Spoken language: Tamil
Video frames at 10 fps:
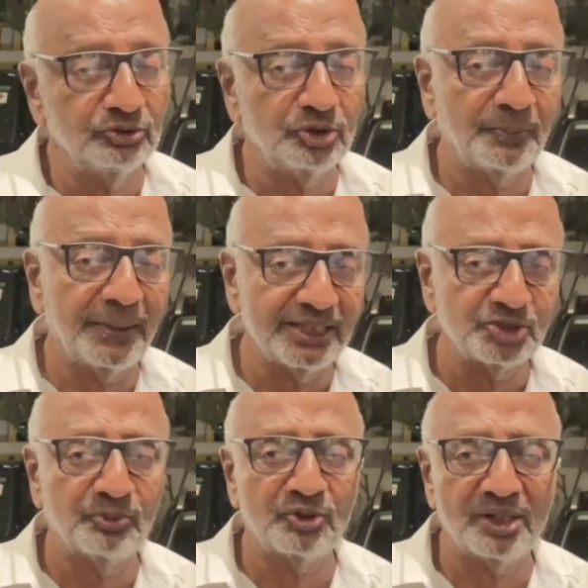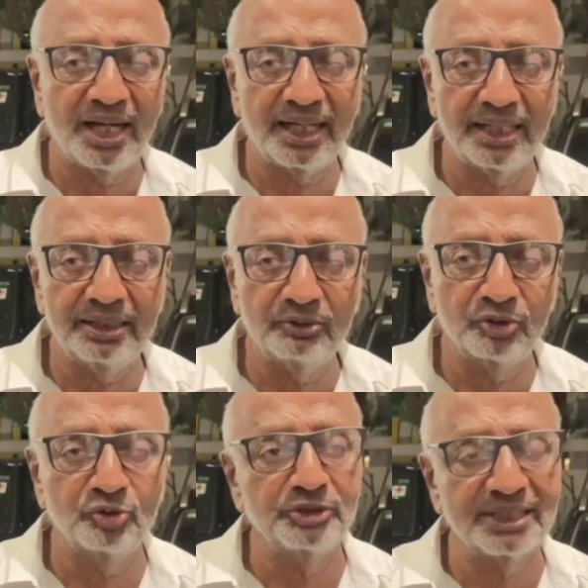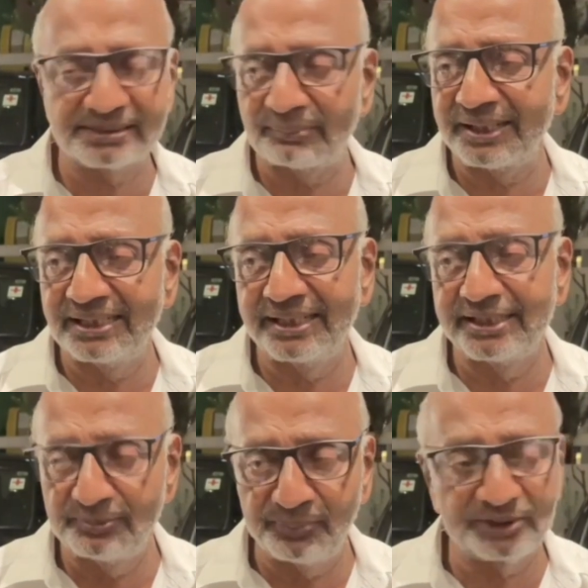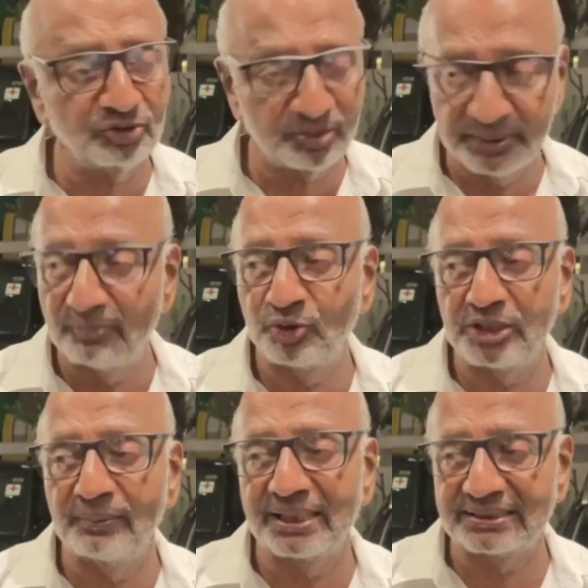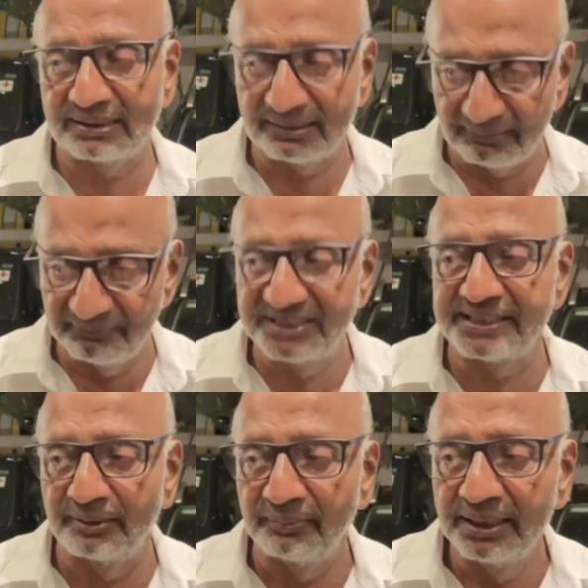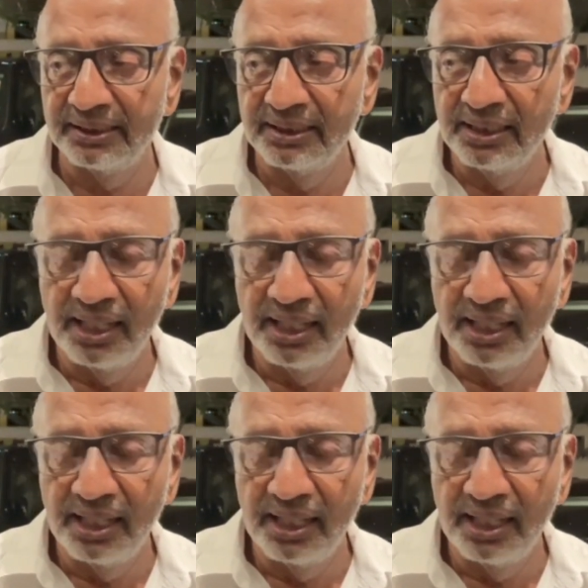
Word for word: அது ஒரு பேசுபொருளாக ஒரு உயர் சபையிலே இருப்பது ஒரு மிக முக்கியமான விஷயம்